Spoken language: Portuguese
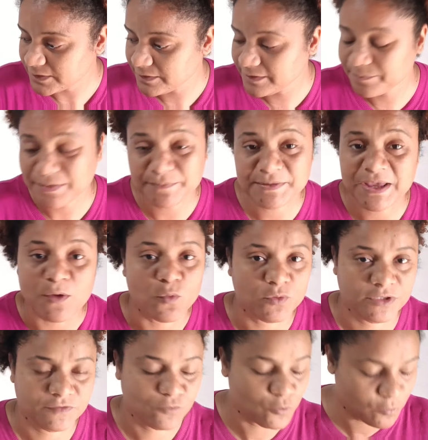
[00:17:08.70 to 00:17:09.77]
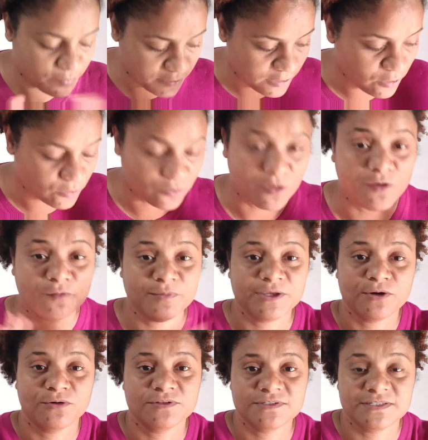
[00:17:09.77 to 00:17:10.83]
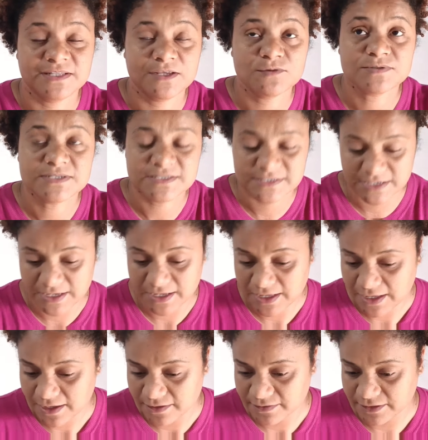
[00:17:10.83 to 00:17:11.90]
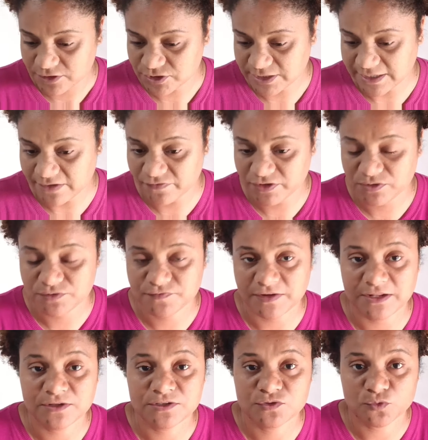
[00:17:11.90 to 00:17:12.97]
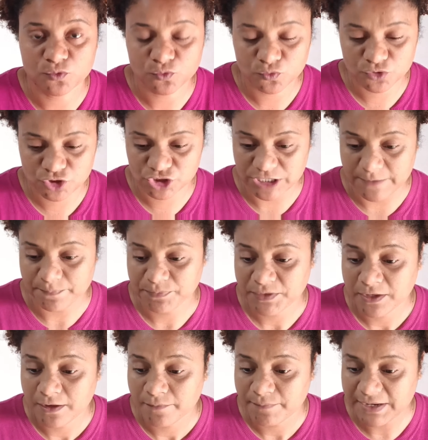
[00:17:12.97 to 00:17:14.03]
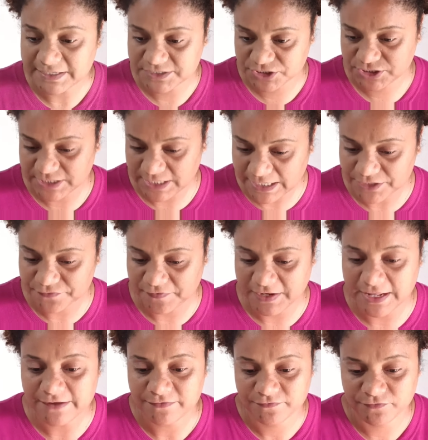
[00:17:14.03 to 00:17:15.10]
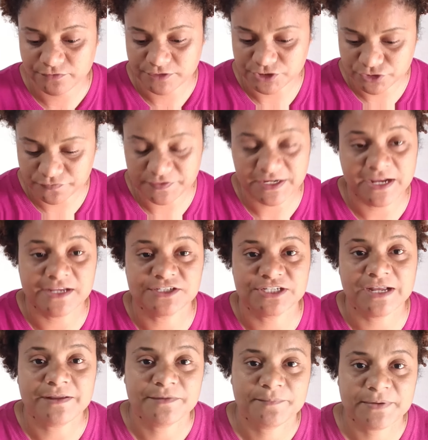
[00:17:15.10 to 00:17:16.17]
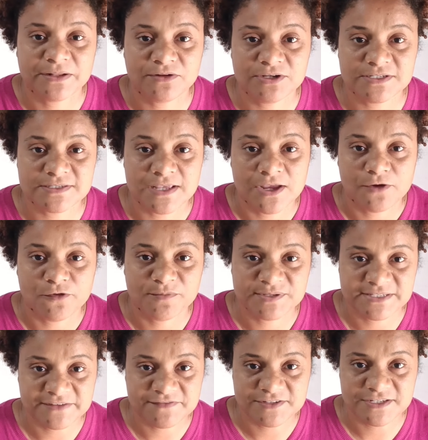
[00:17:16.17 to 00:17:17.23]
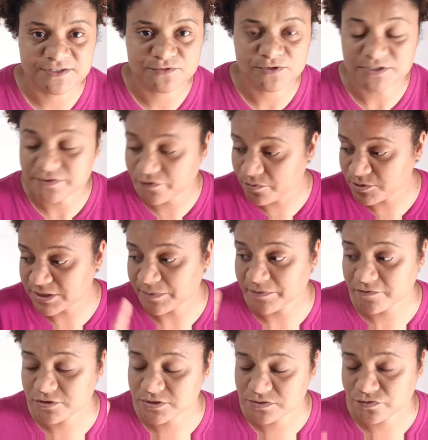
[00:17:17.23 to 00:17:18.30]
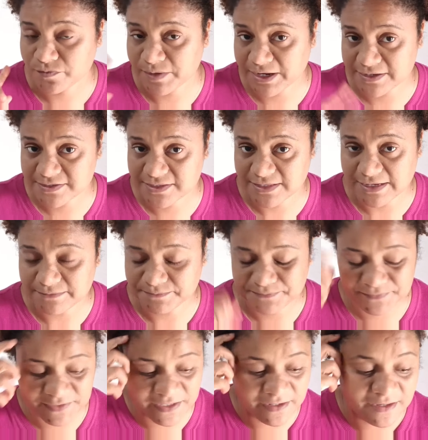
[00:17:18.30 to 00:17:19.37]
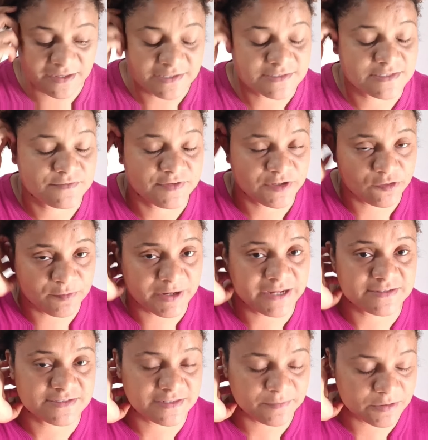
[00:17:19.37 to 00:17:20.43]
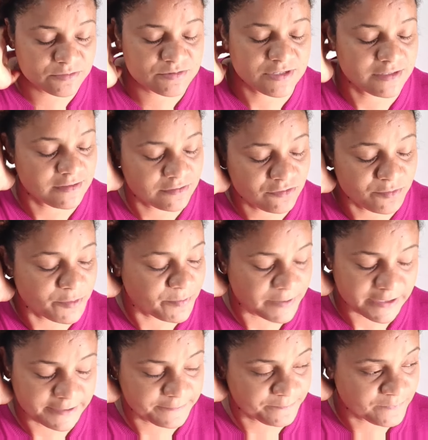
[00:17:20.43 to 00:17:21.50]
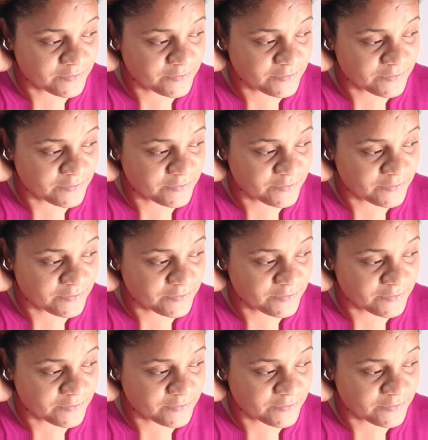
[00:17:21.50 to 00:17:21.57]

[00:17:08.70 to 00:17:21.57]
E pra mim é ruim, eu vou comprar logo logo o micro-ondas, se Deus quiser. Né? já tava vendo, falando isso com o Tuti já. Mas chega de falar, deixa eu virar aí já pra nós começar a fazer as coisas. Eu vou mostrar pra vocês como a casa tá, né? Vocês veem como a casa tá bagunçada. Ô, oh, meu pai.